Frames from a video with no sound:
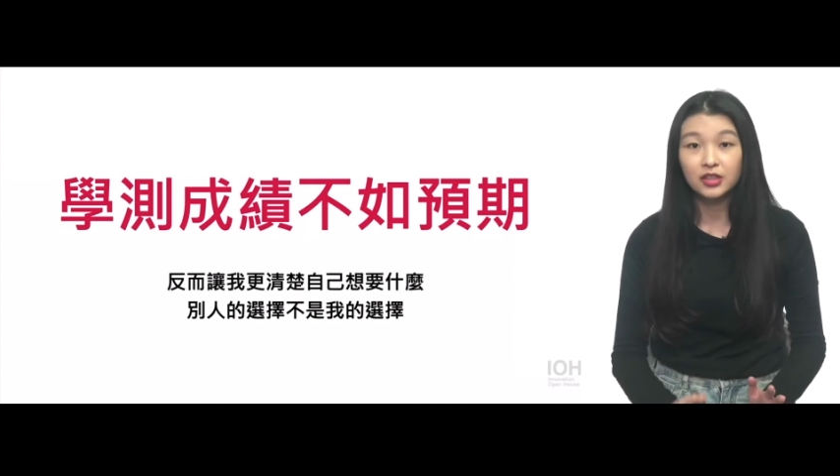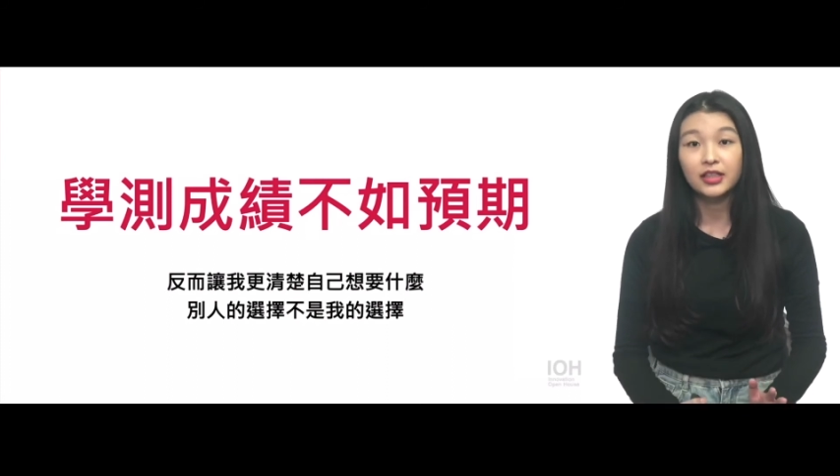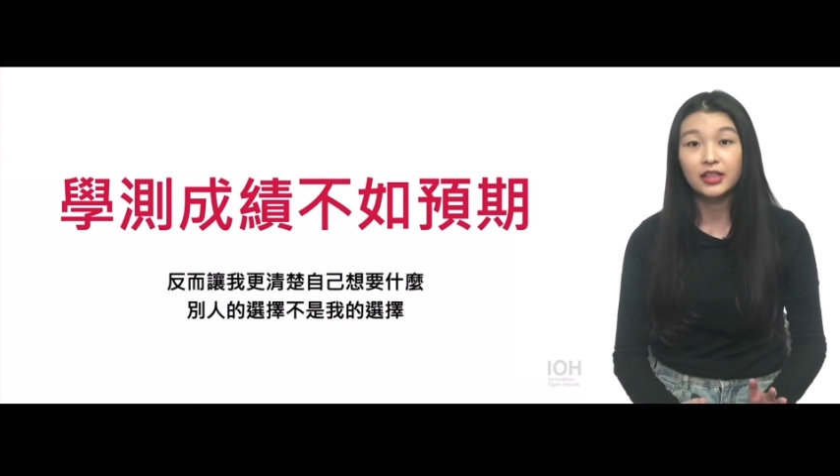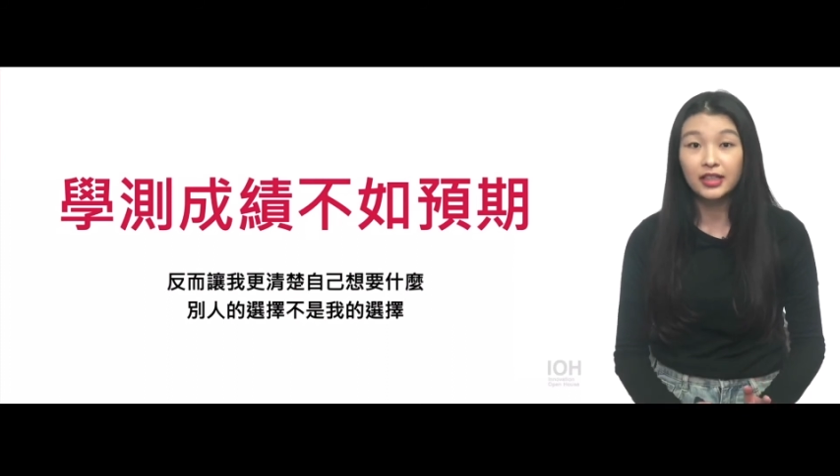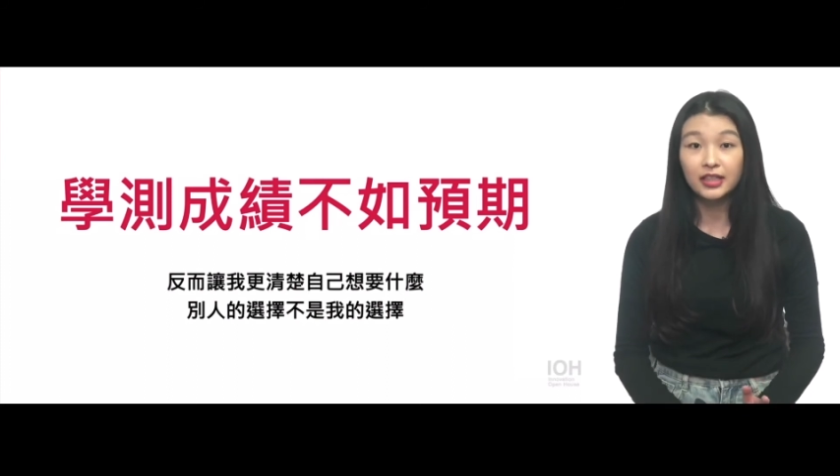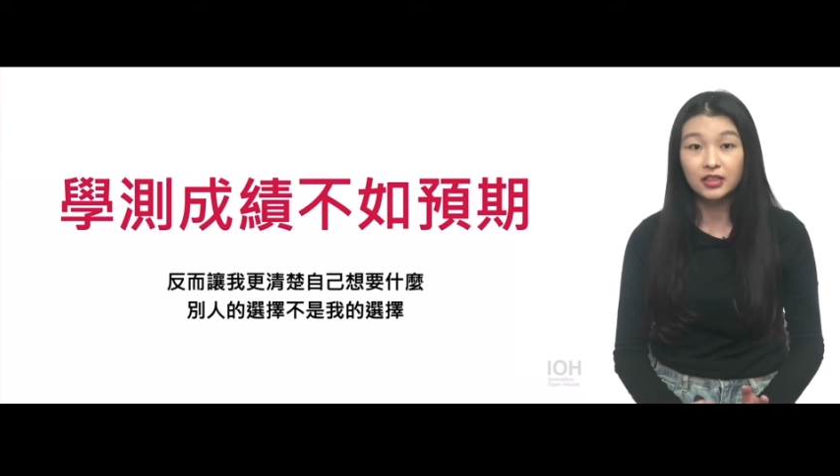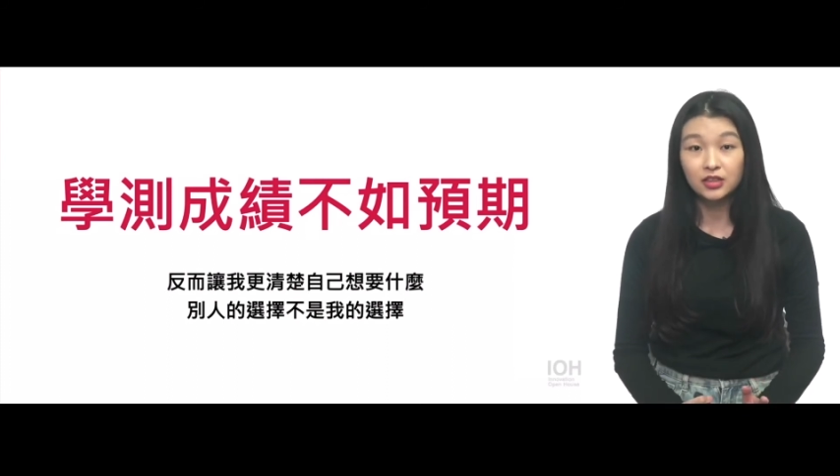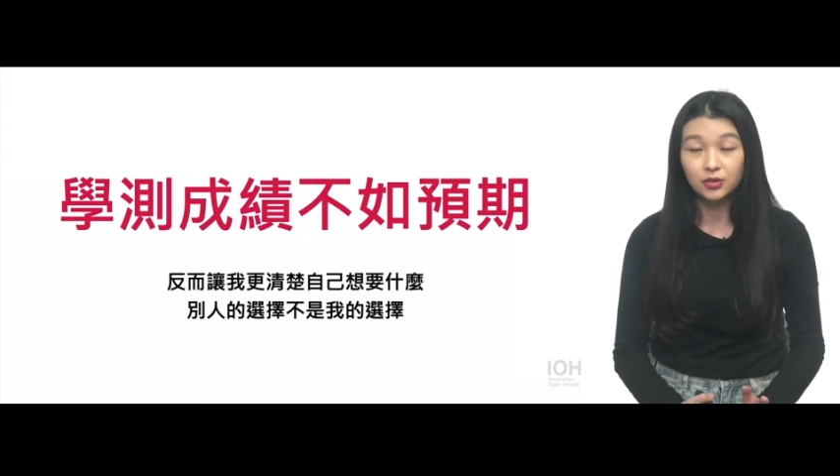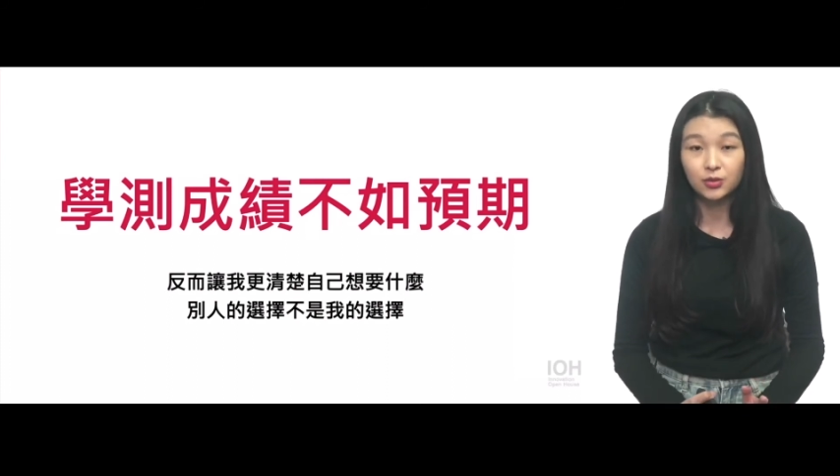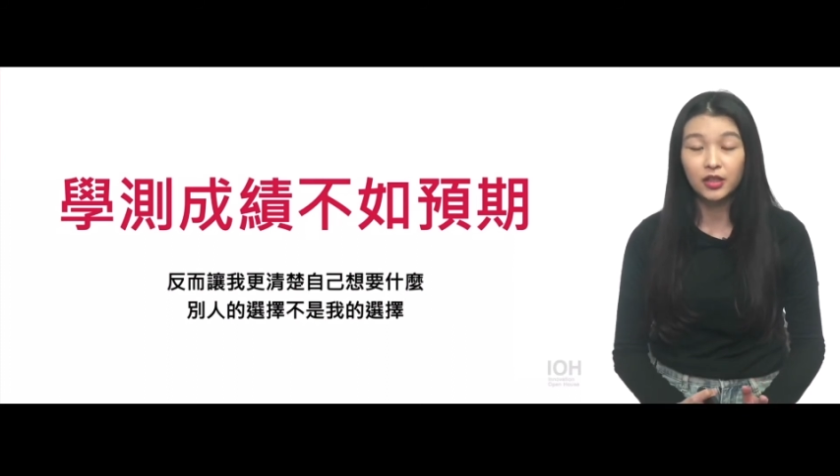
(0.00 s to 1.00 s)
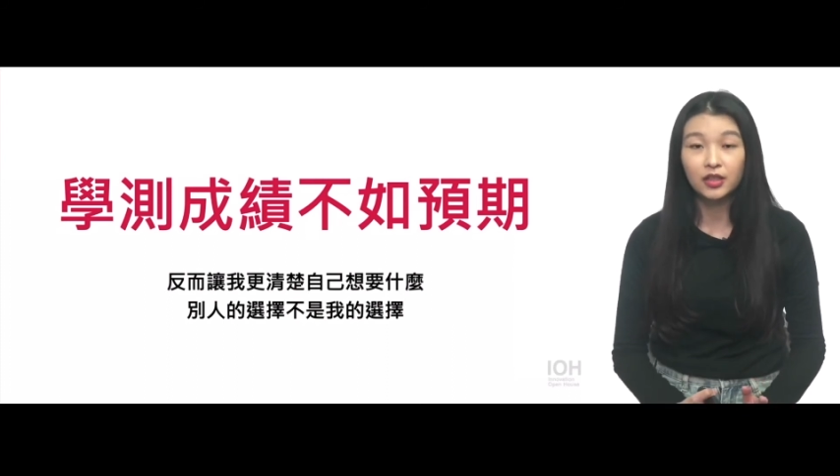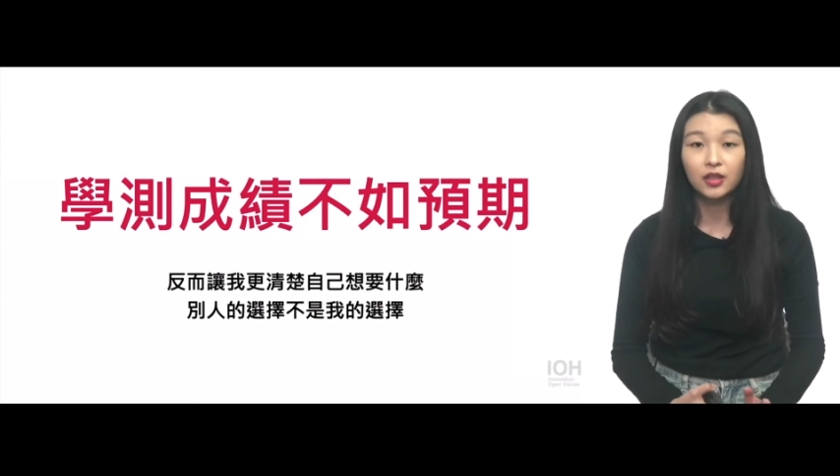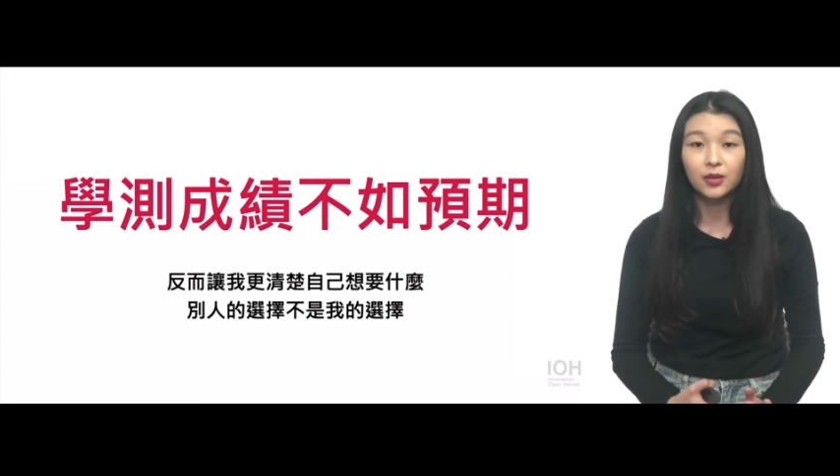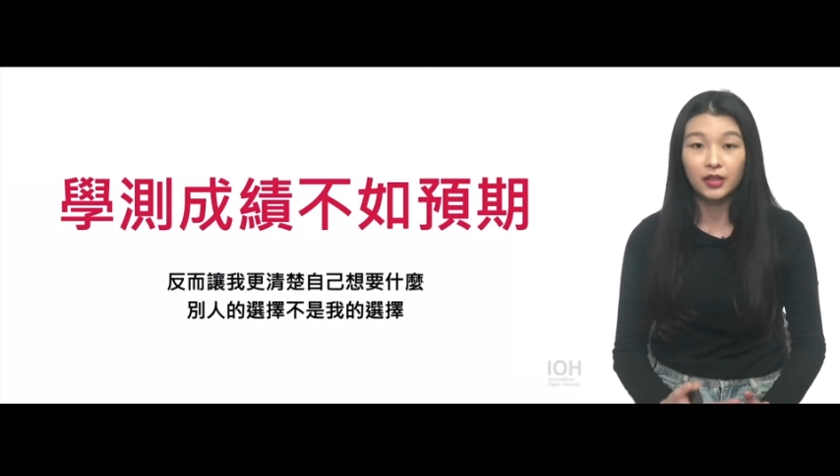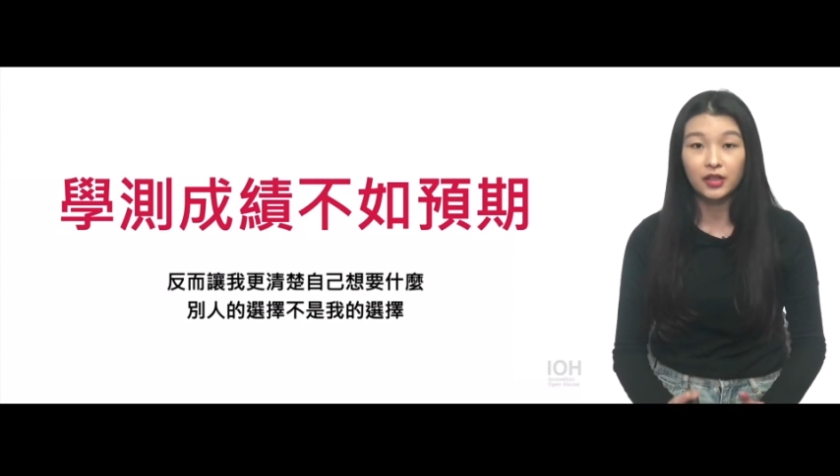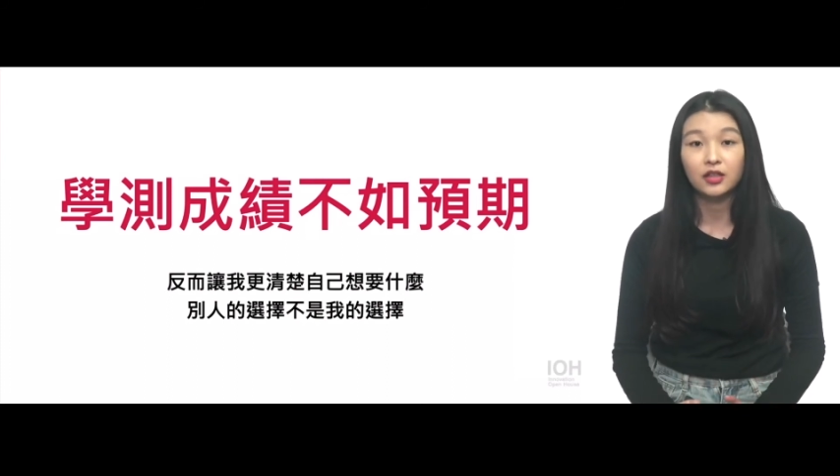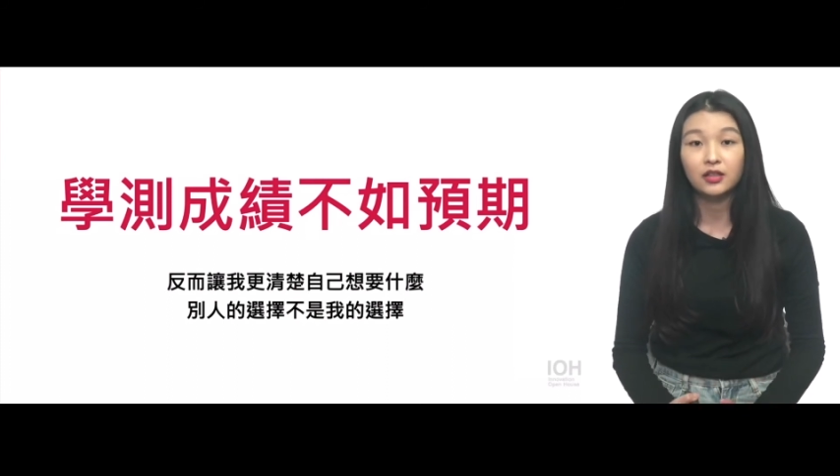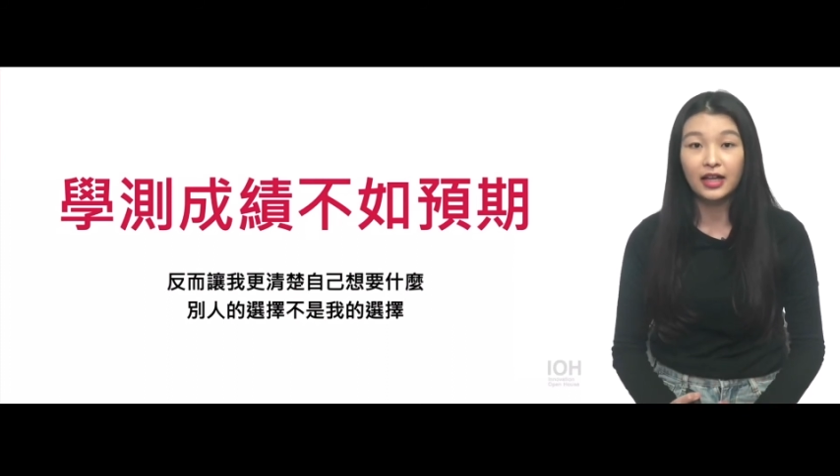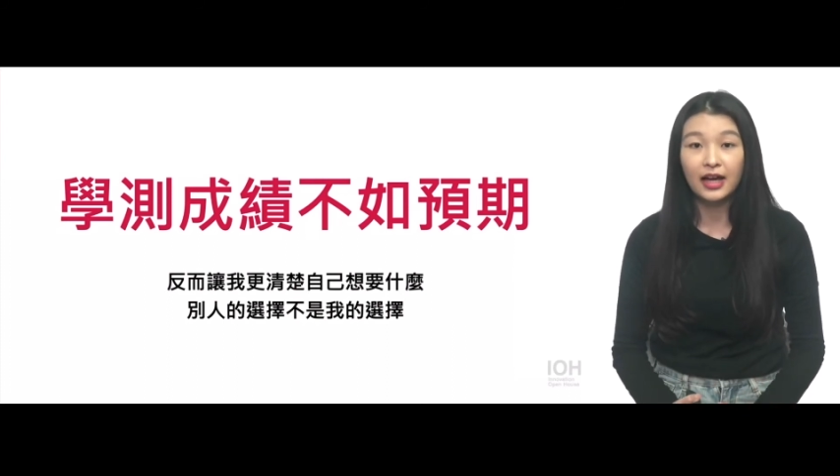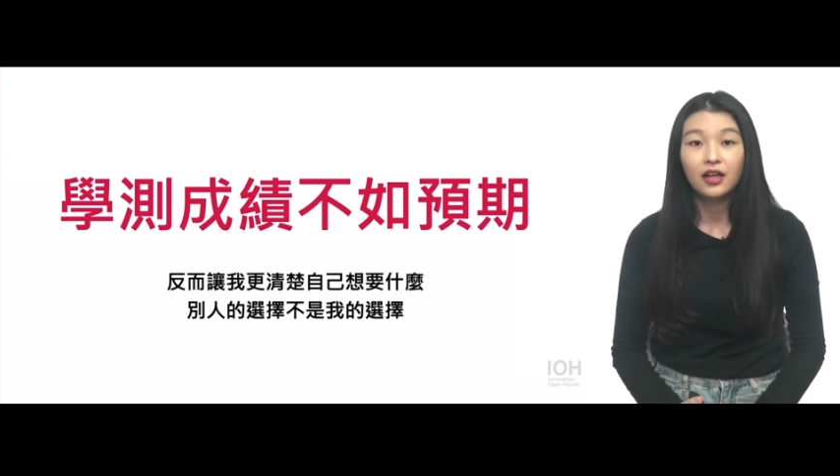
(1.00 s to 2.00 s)
这第一志愿的平
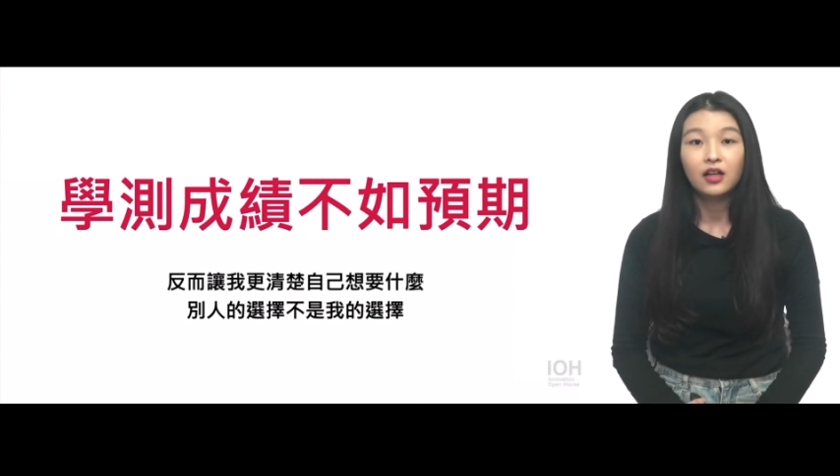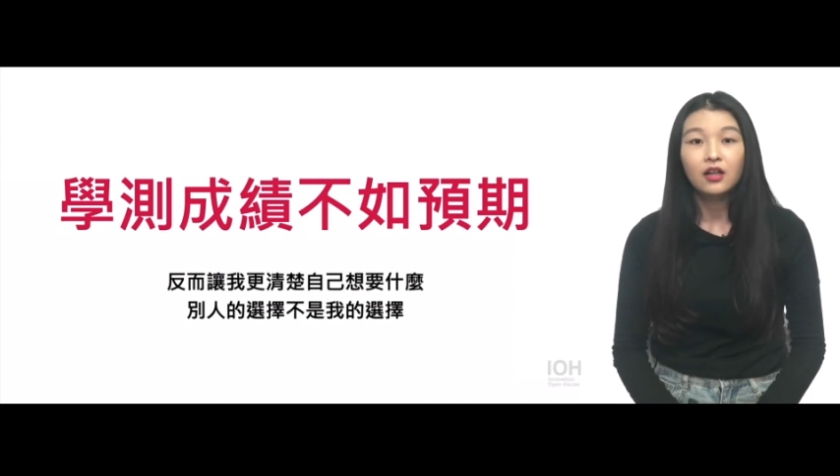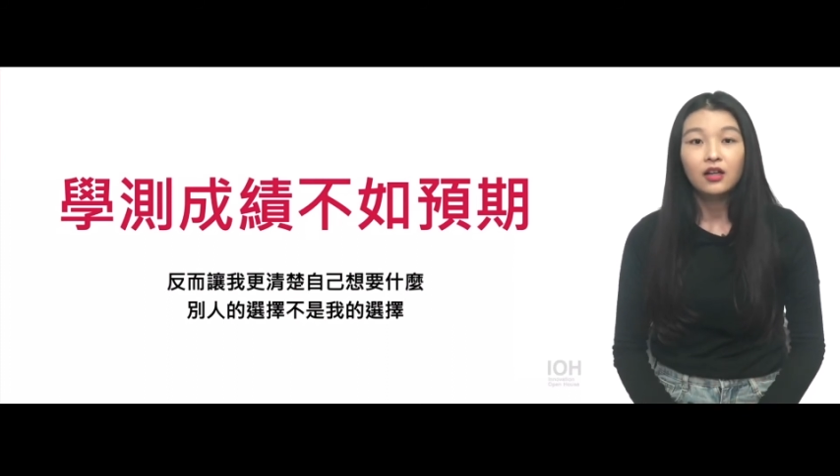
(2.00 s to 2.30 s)
科大，